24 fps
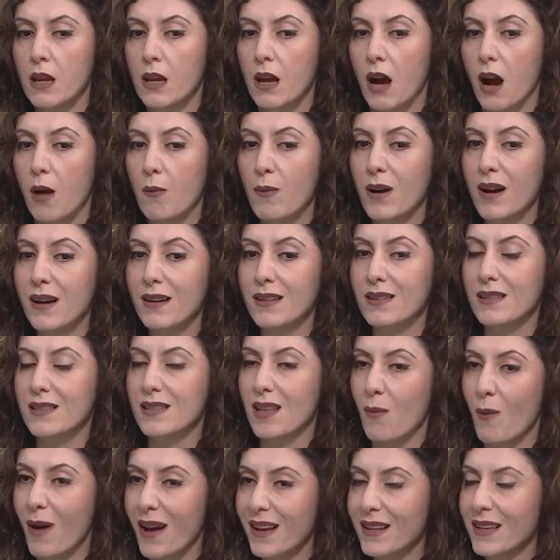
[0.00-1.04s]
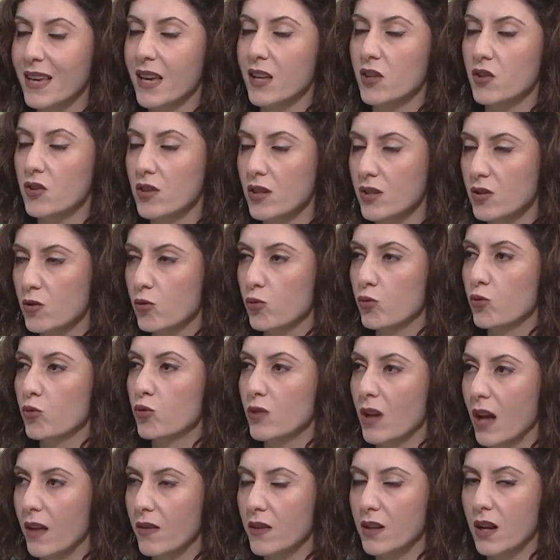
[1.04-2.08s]
Ama zaman geçtikçe,
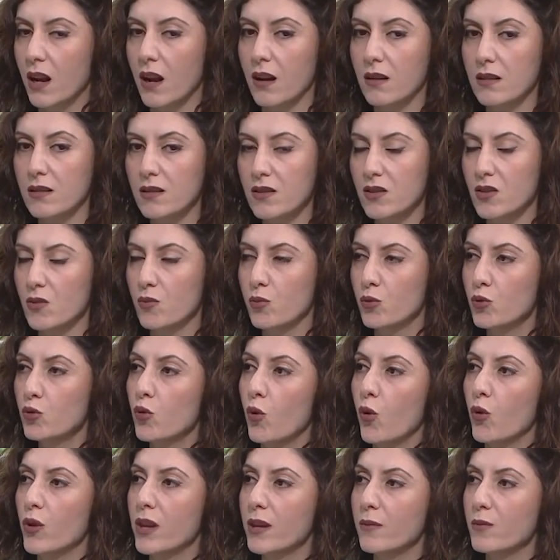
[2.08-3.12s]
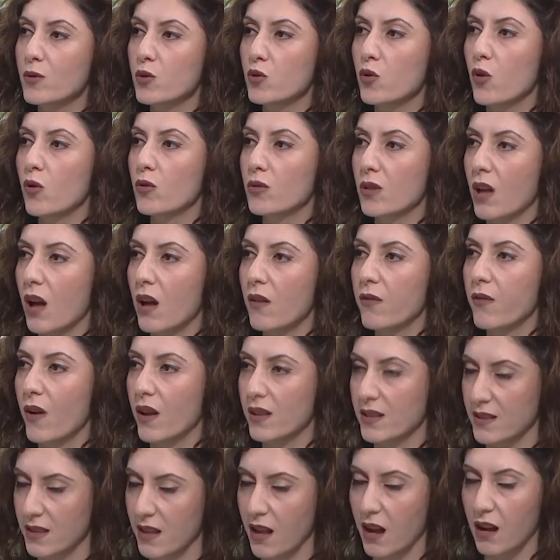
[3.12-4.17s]
unutkanlık arttıkça bunun önemi çok daha
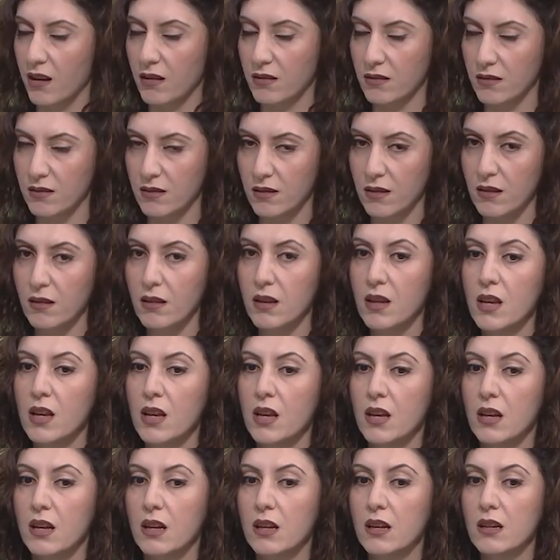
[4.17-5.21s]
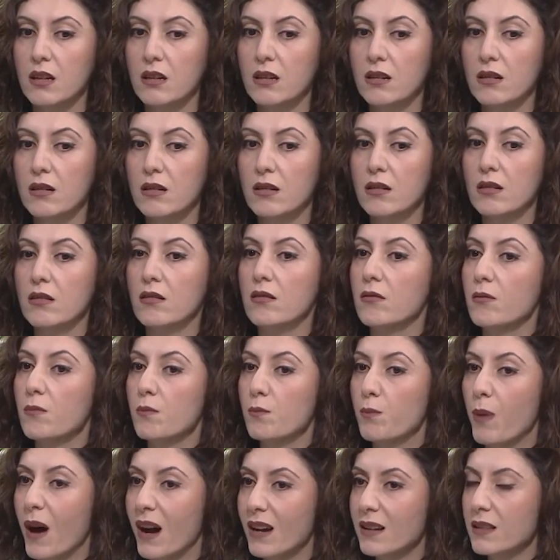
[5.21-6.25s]
fazla arttı. Ee,
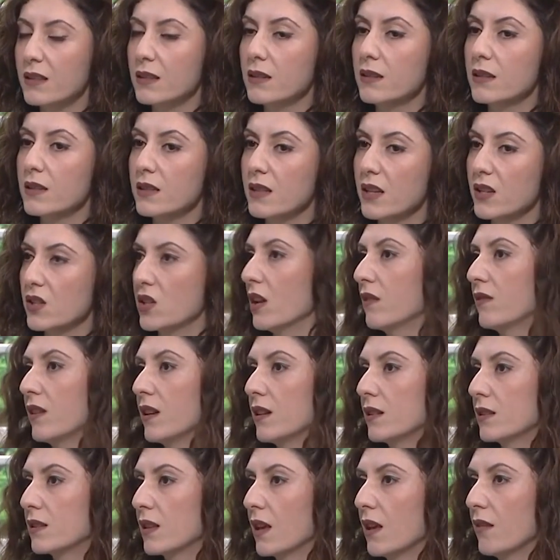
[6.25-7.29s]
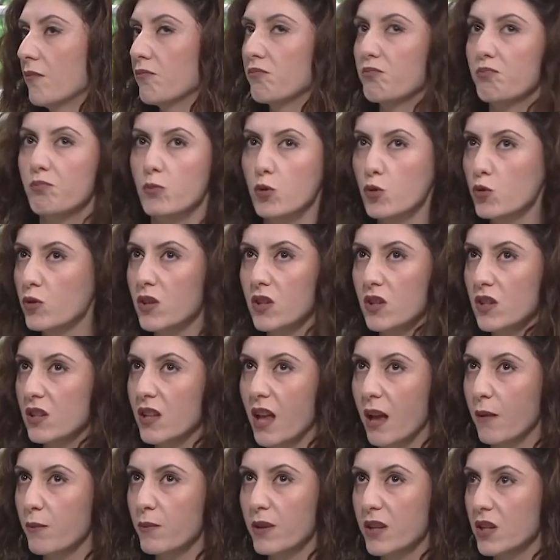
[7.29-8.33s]
baktığınızda çevrenize üç
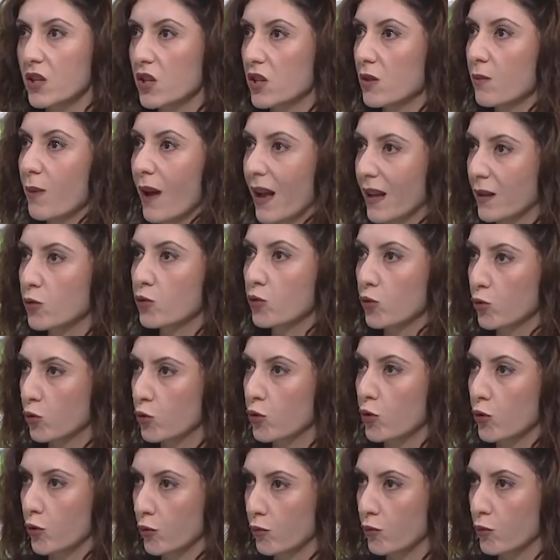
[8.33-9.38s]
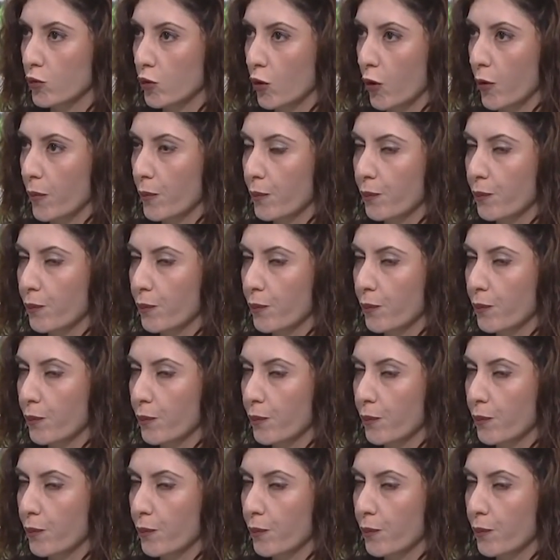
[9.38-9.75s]
kişiden bir kişi belki unutuyorum diyor.